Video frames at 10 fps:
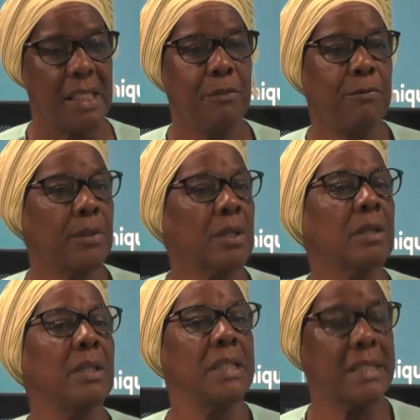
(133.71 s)
Il faut
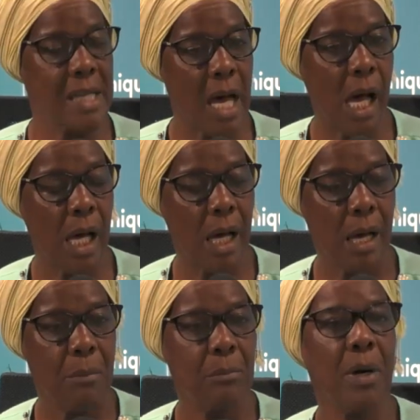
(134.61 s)
que l'État
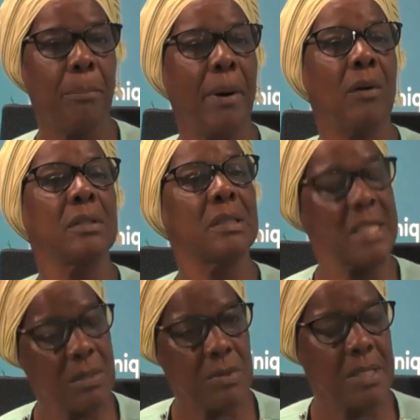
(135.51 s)
prenne part de
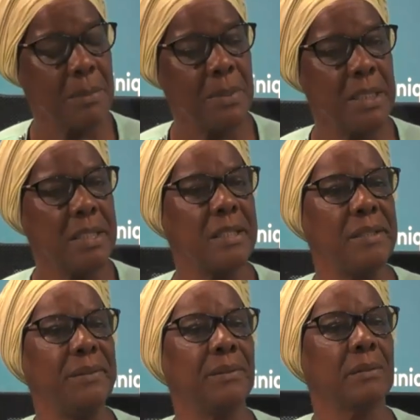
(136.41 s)

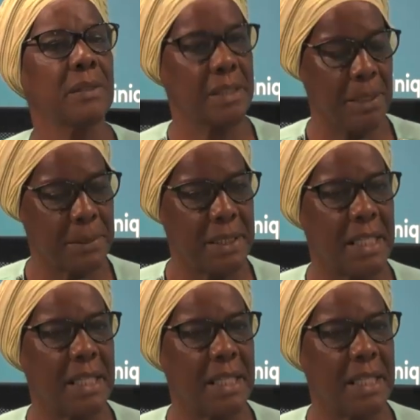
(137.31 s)
responsabilité. C'est ça, mon